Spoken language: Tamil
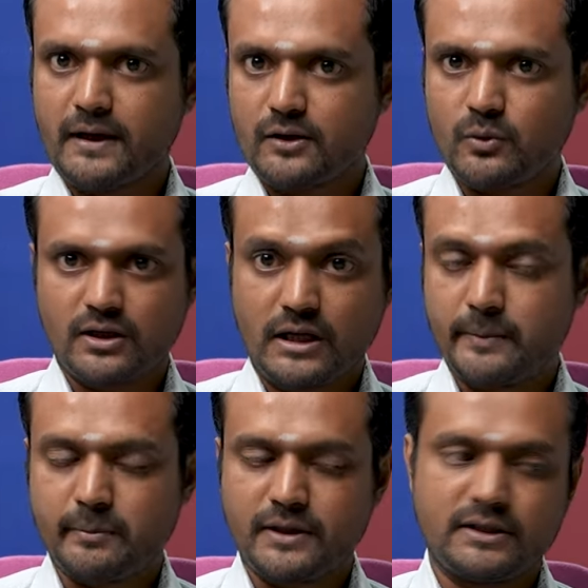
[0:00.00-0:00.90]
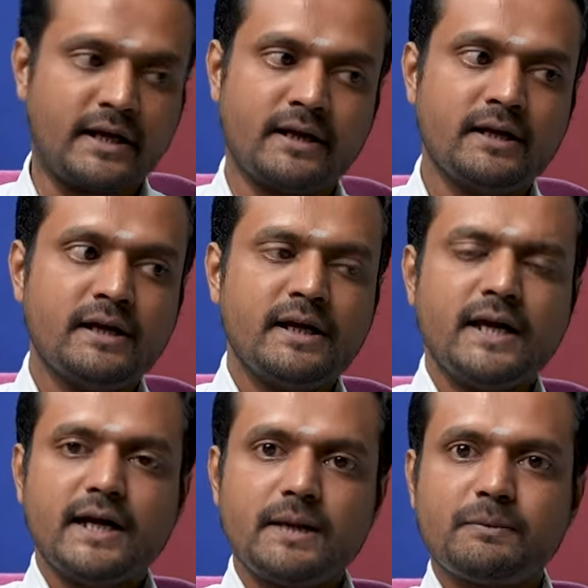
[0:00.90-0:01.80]
பார்ட் ஒன் கண்டிப்பாக பார்த்துருங்க
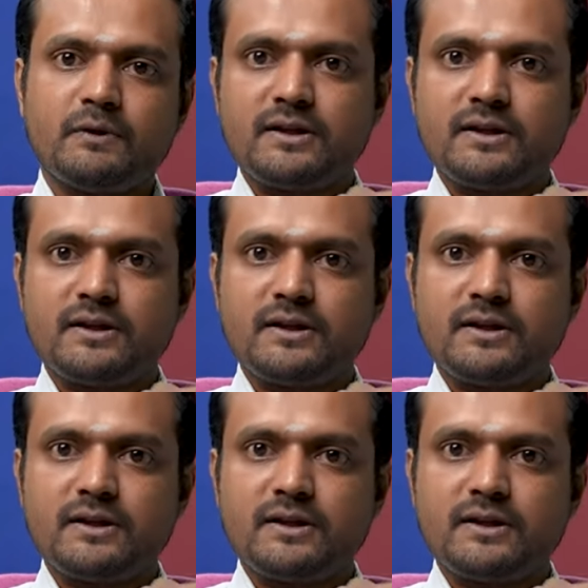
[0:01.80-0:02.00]
இப்போ